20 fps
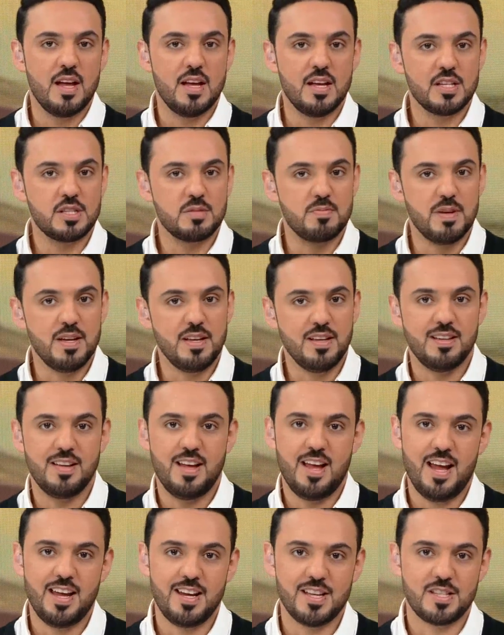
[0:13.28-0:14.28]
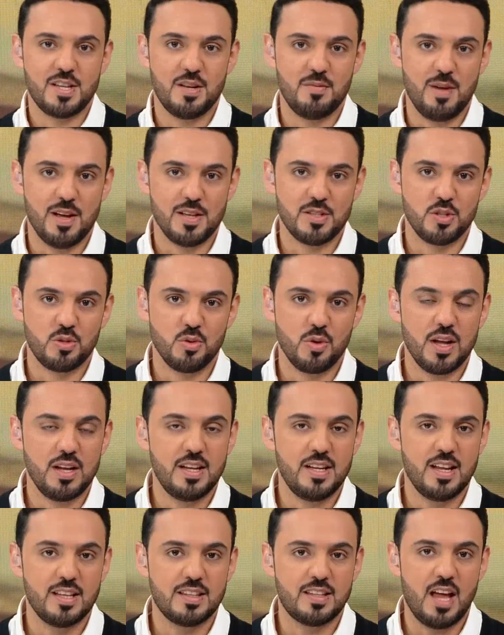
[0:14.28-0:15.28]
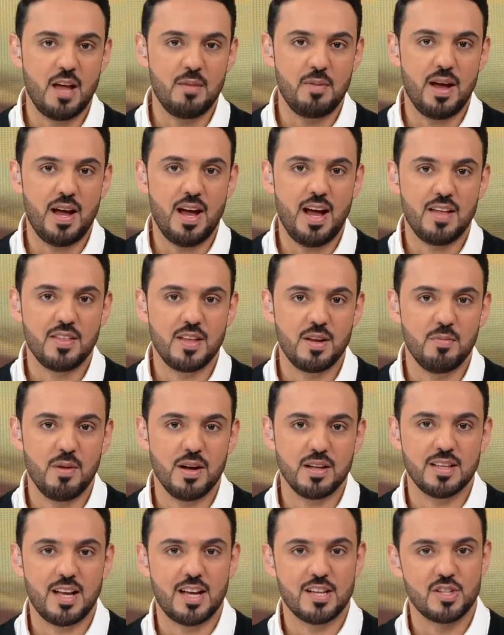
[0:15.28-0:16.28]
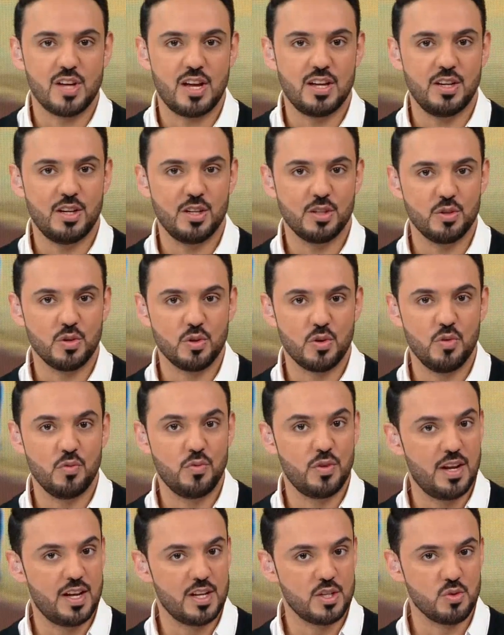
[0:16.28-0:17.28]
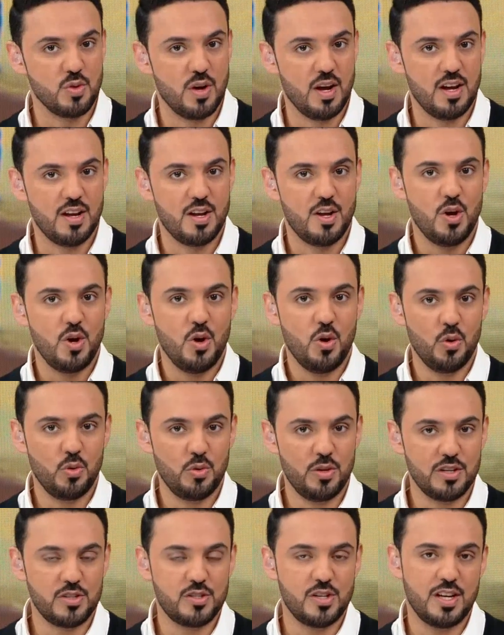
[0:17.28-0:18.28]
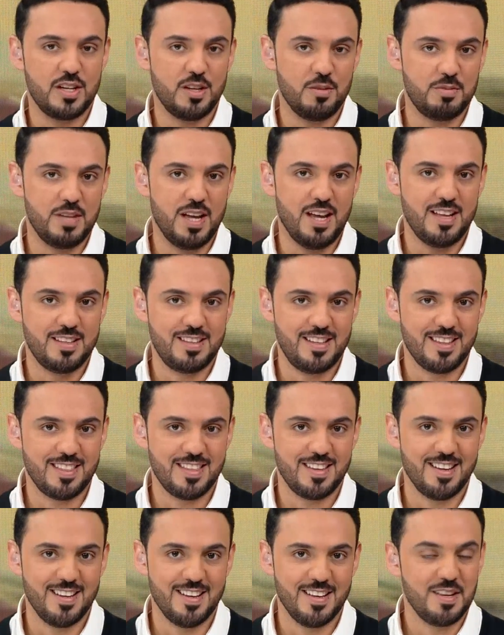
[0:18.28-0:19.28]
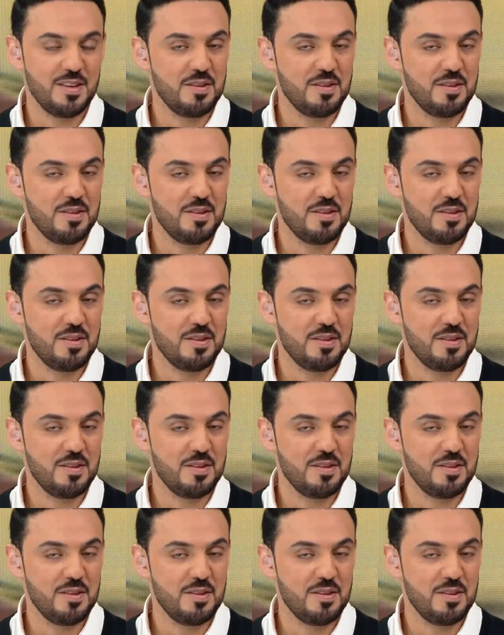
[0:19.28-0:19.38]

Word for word: اسمه انس الماجد وخلينا نتابع هذا المقطع عشان نحطكم في الاجواء ونرجع نبدا حديثنا